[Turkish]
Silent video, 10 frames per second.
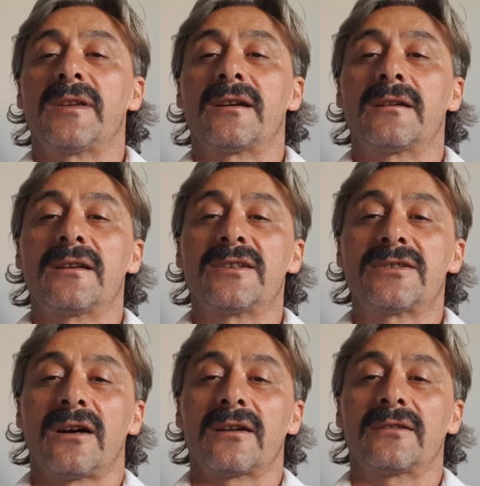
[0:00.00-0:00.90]
birini
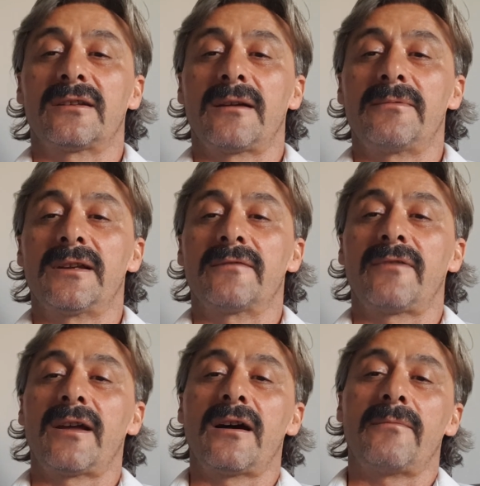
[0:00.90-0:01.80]
işaret edebilir
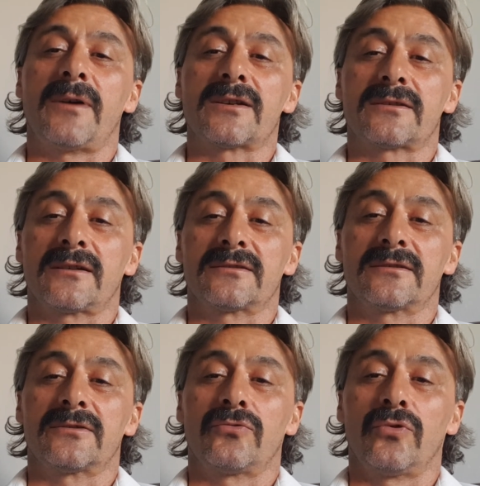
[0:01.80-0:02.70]
veya
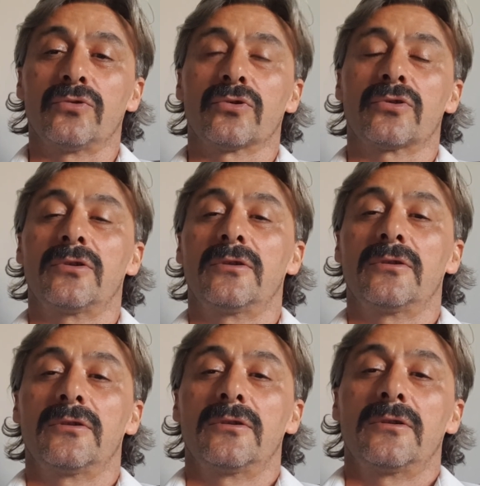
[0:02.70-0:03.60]
başkası olur.
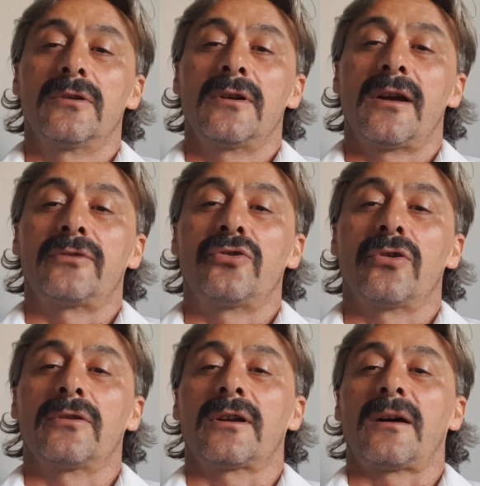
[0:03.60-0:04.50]
E
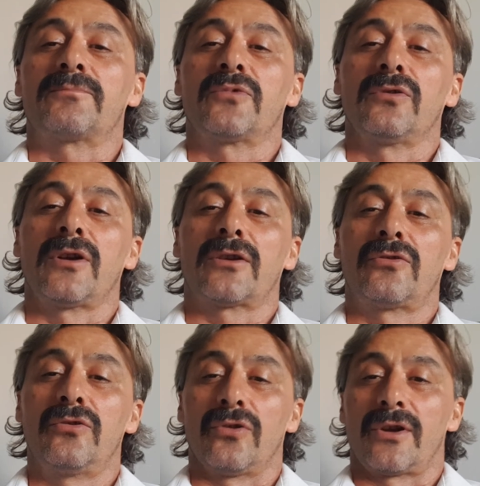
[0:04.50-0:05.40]
diyorlar Abdullah
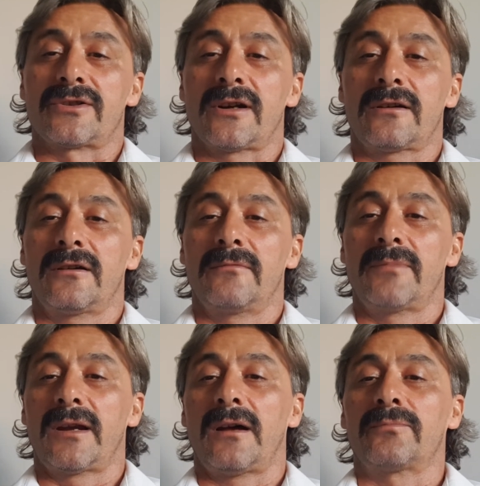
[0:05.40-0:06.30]
Gül olacak.
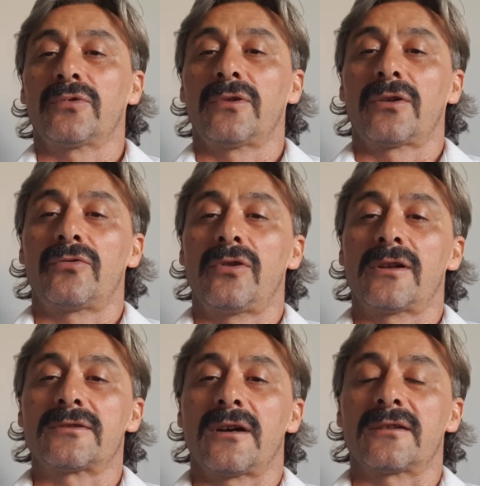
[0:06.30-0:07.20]
Ben Abdullah Gül
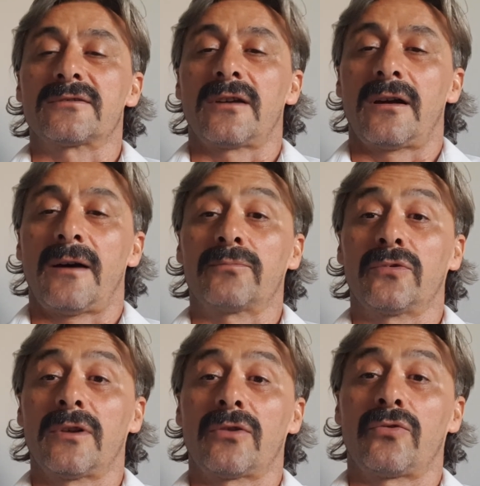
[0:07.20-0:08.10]
olacağını
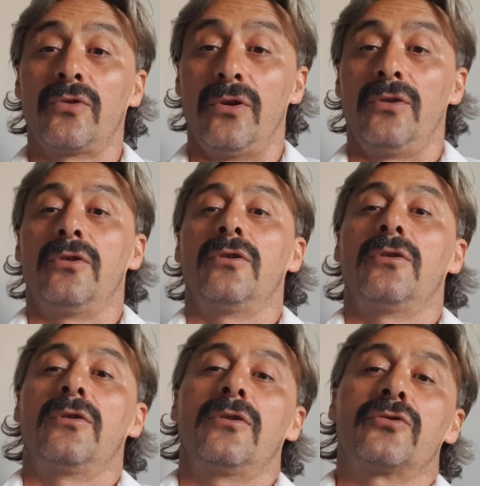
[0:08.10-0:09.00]
Abdullah Gül
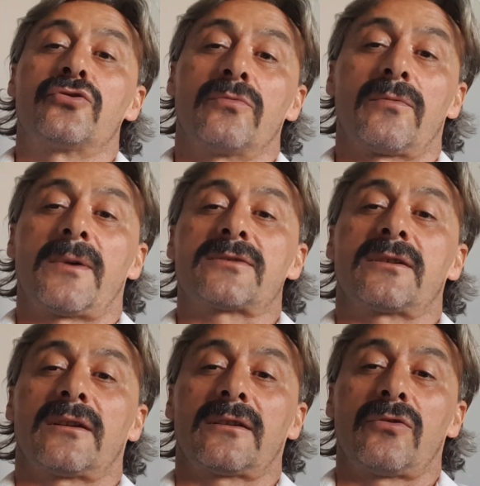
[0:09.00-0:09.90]

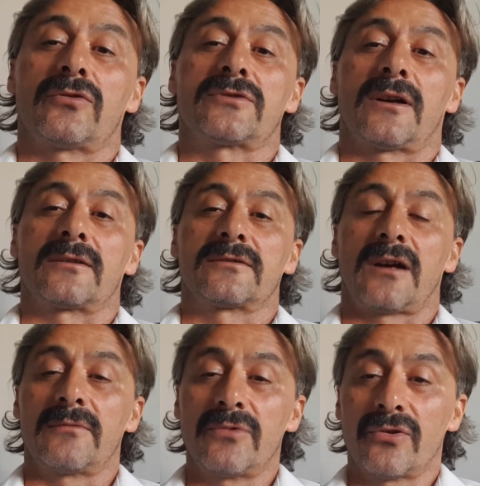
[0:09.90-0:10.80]
Cumhurbaşkanı aday olacağını
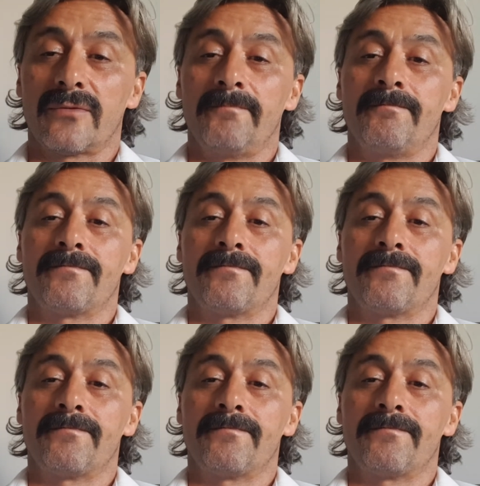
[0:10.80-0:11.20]
sanmıyorum.